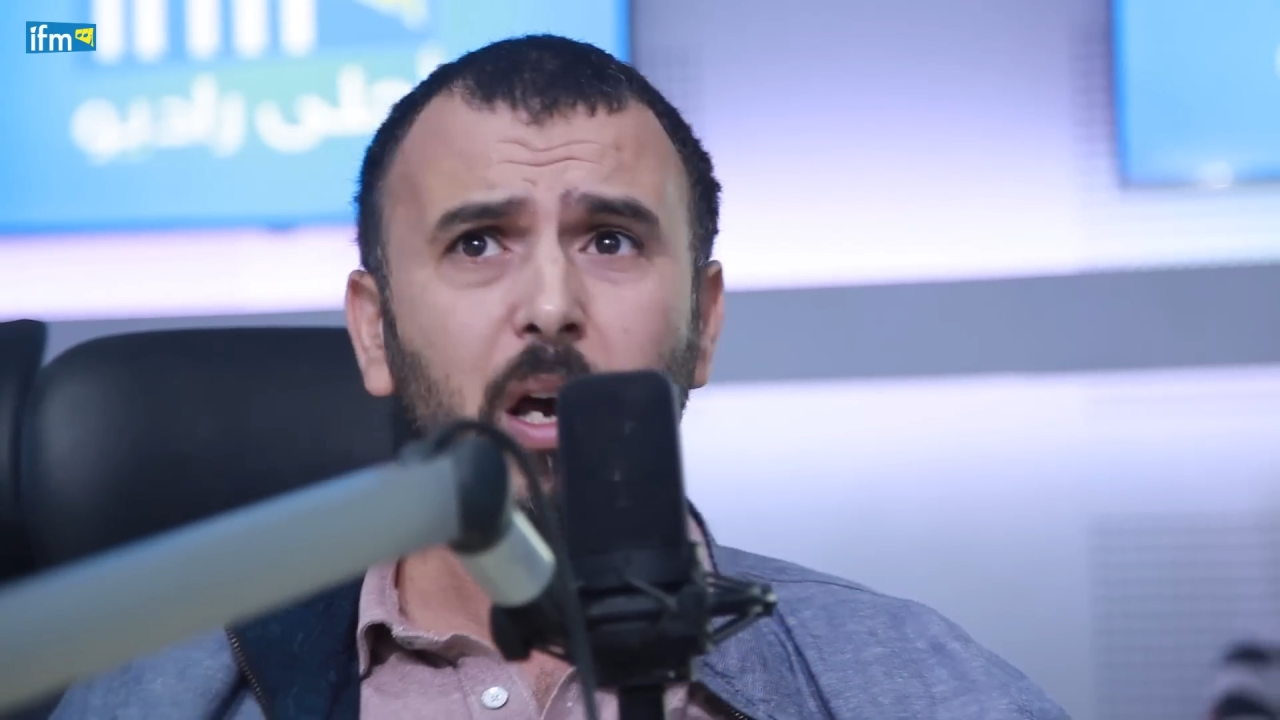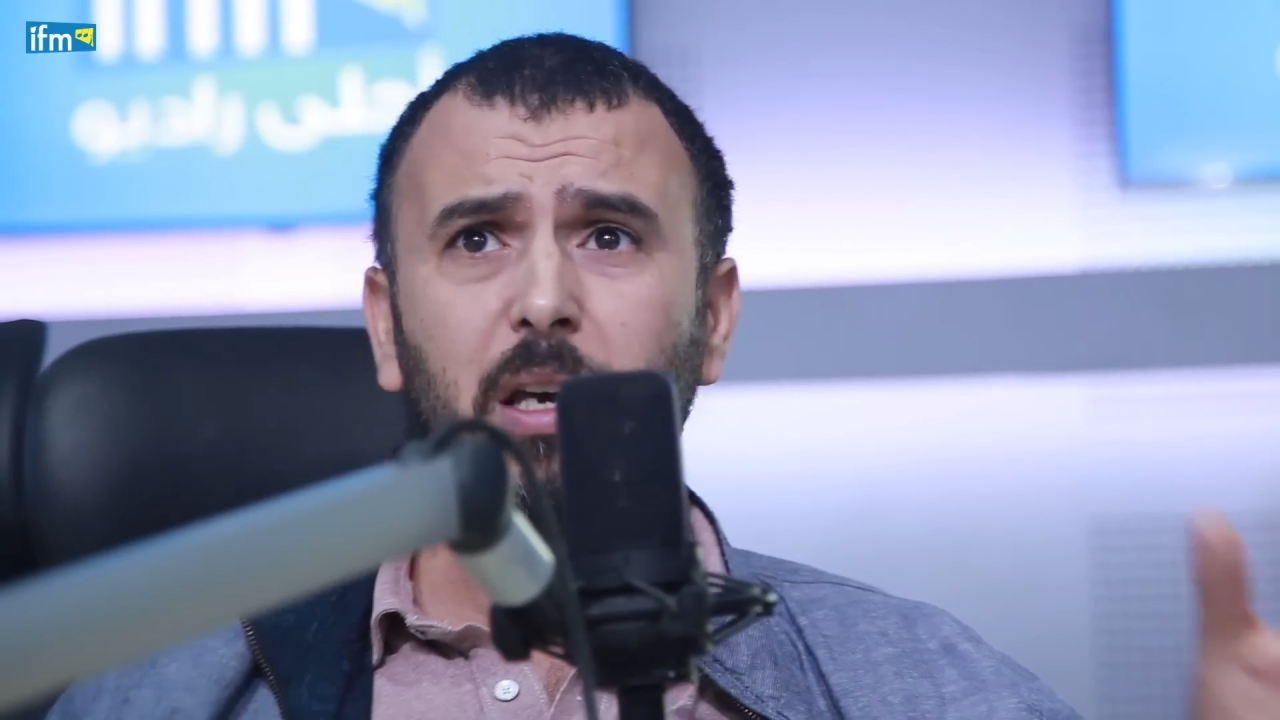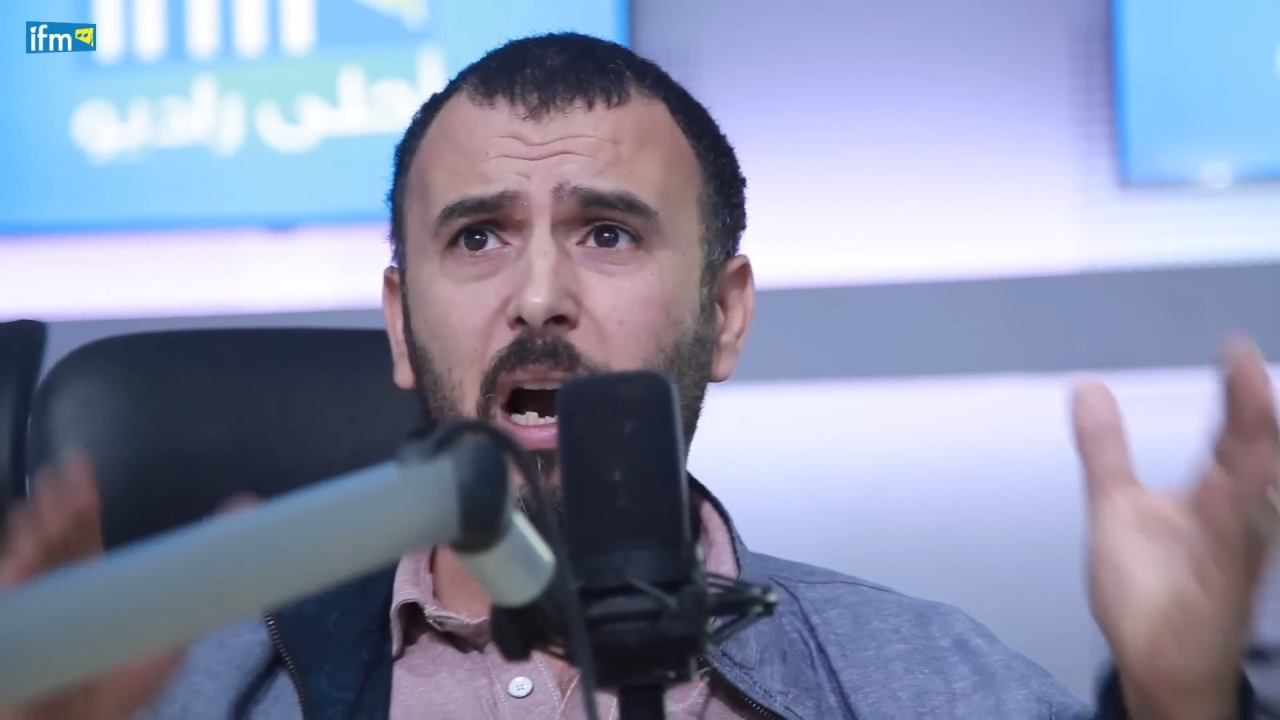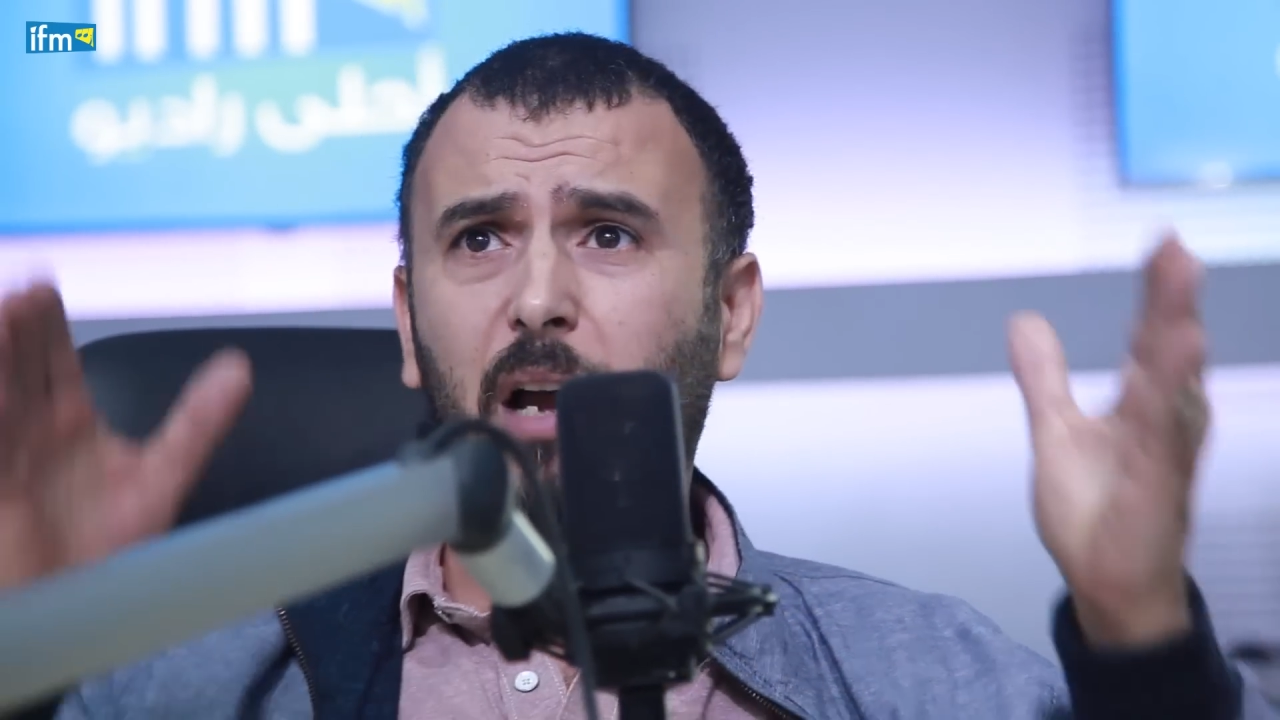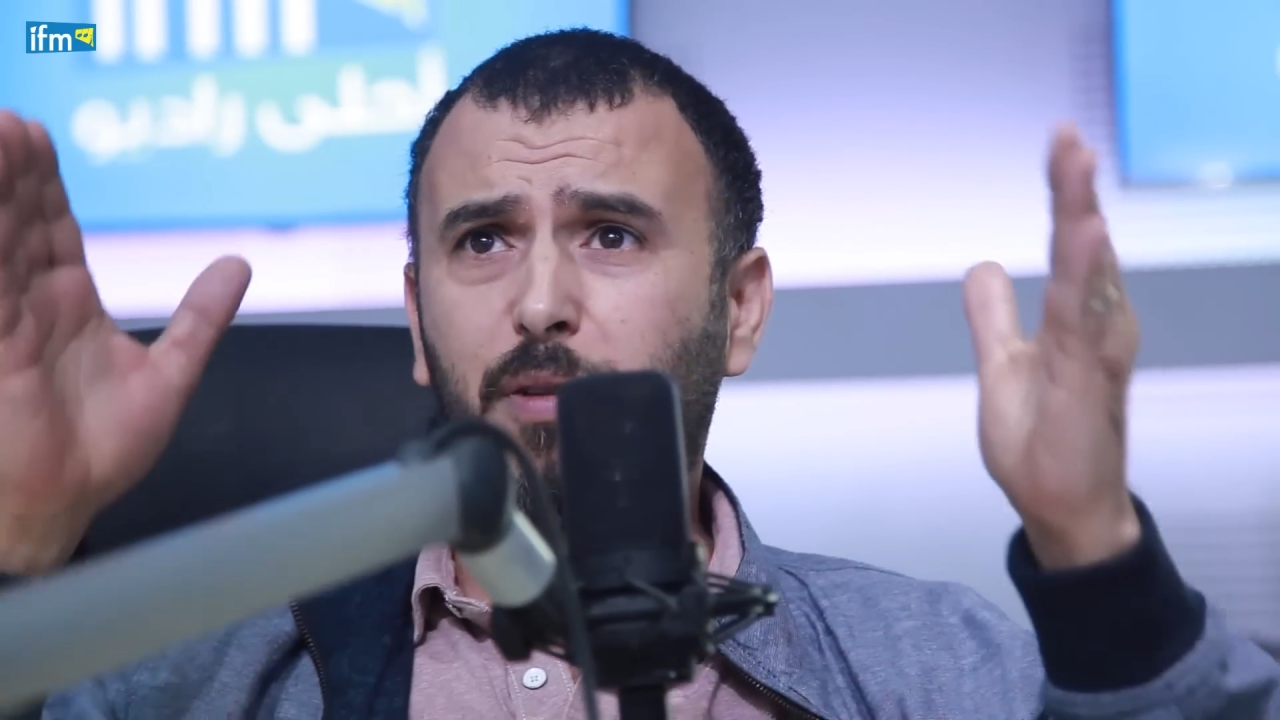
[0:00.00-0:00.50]

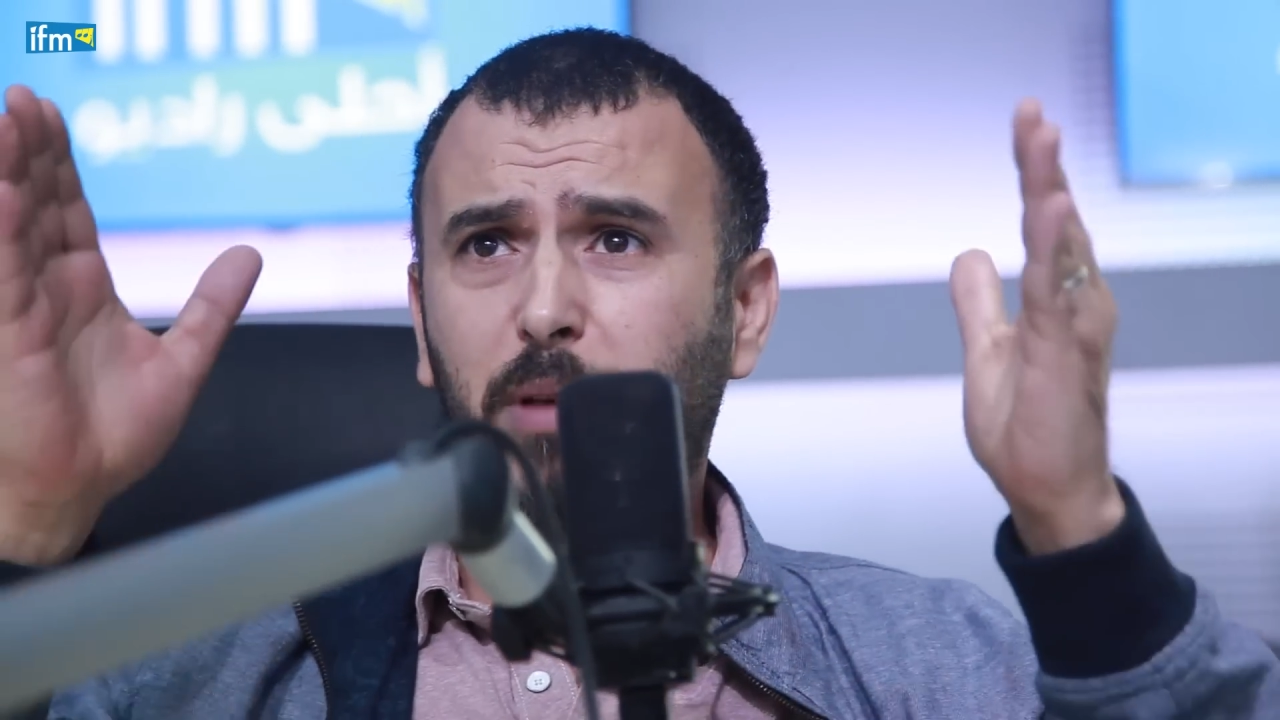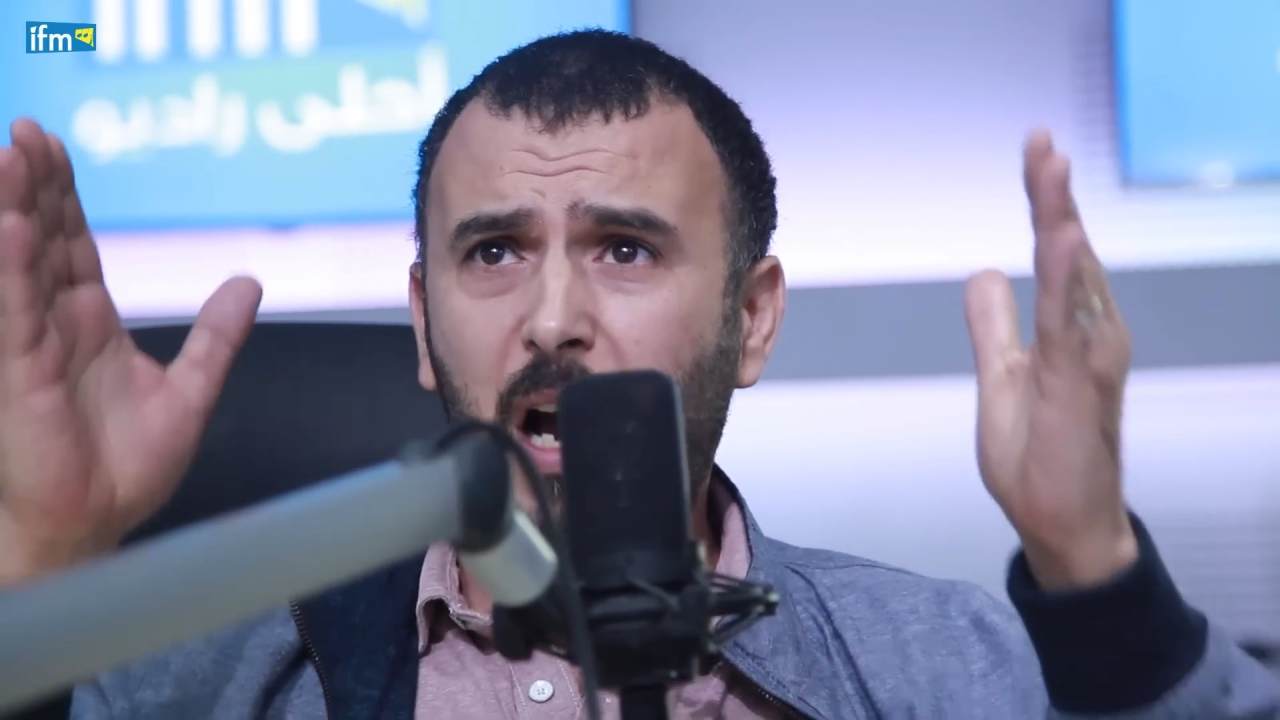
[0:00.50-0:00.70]
يعرف شو